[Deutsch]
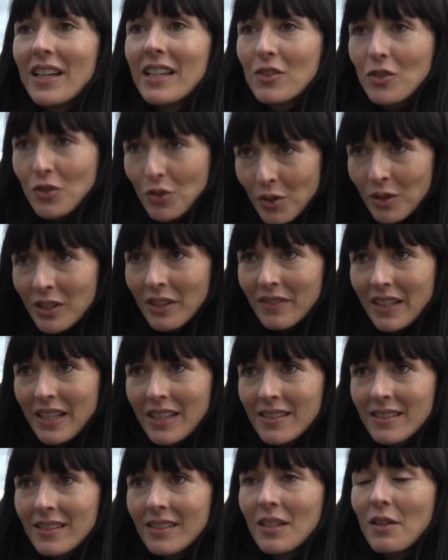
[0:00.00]
wäre es schön
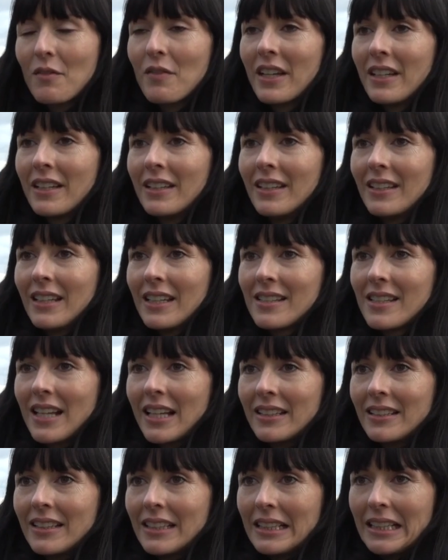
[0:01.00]
gewesen, wenn jetzt
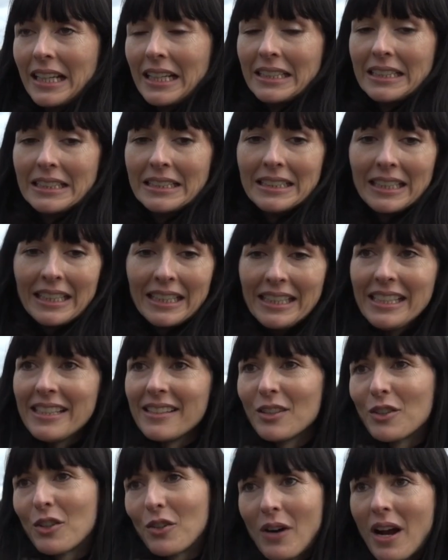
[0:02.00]
eine, eine
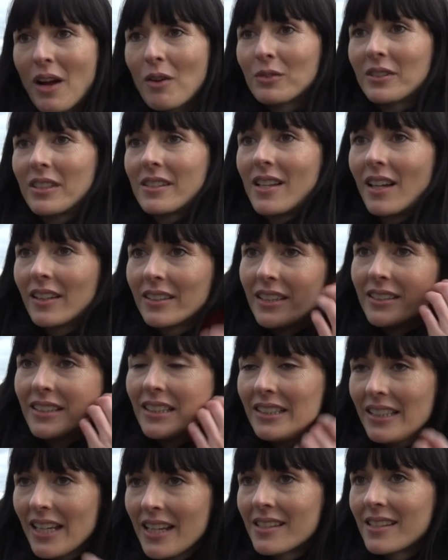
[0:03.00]
riesen Crowd gesagt
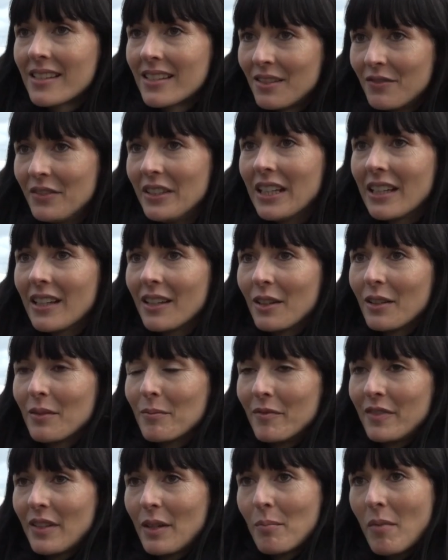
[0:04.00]
hätte, yes, wir,
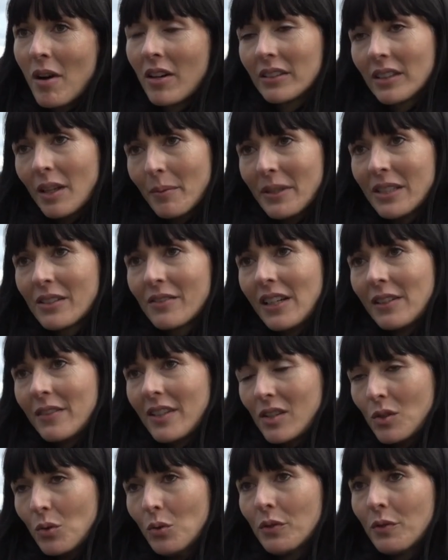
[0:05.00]
wir machen da mit, weil
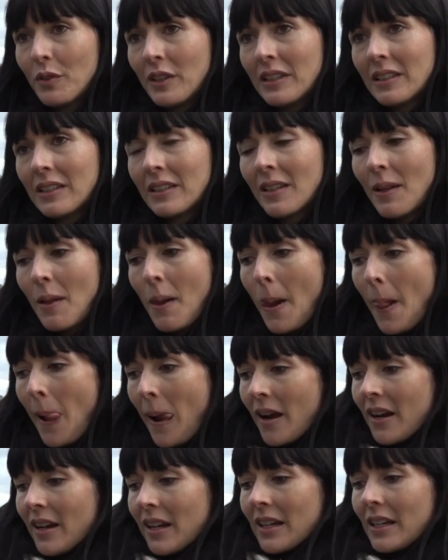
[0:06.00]
wir es gut finden.
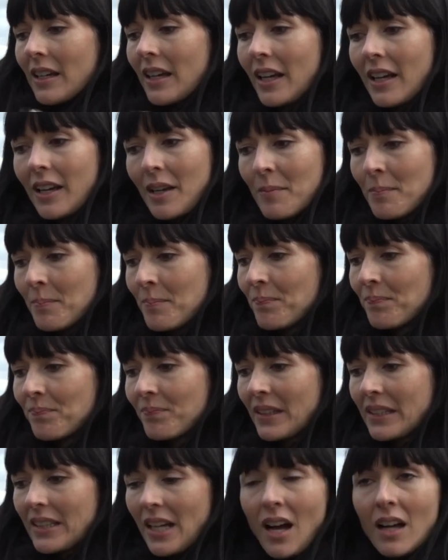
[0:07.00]
Ähm,
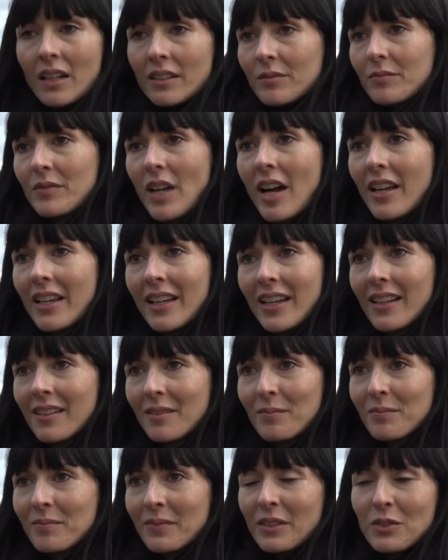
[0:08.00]
ja,
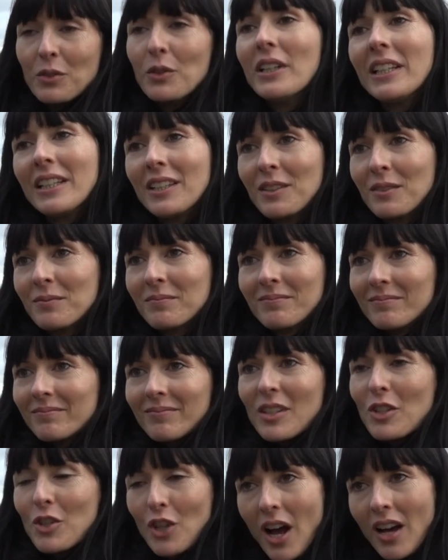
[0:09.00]
daher natürlich
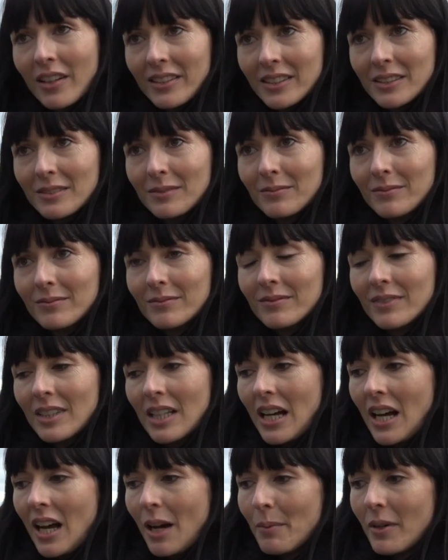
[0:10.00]
schade,
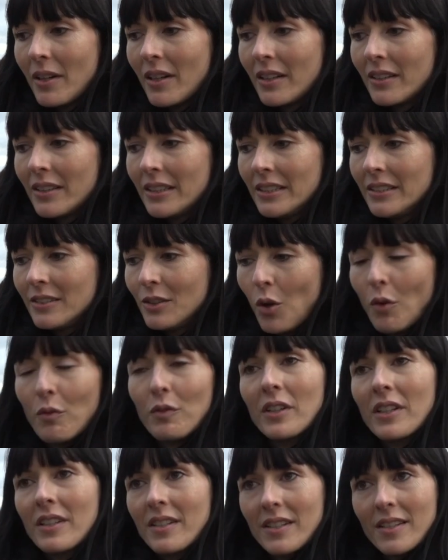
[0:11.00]
aber ich
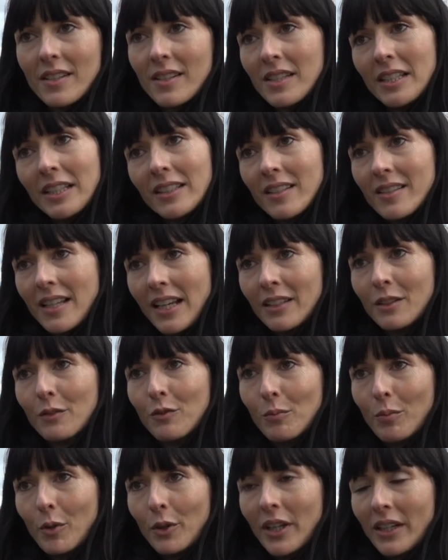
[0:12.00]
hoffe, es ist jetzt nicht das Ende
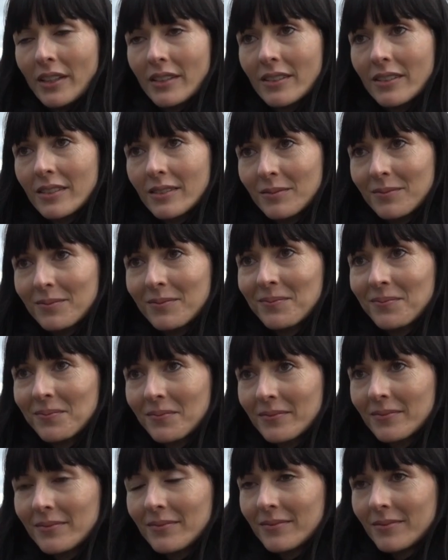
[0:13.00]
vom Projekt.
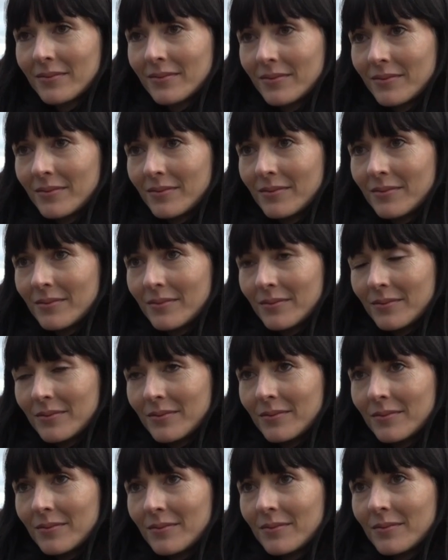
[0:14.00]
Woran sind Sie
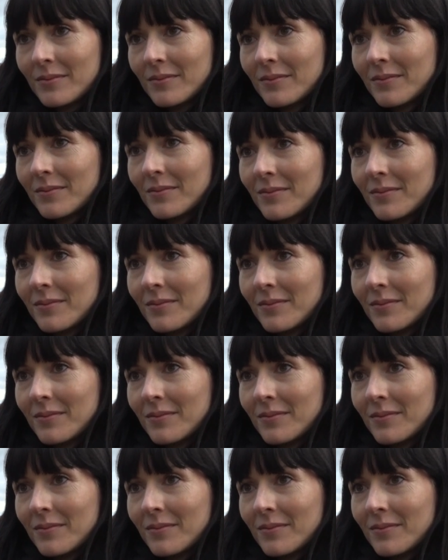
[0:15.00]
gescheitert?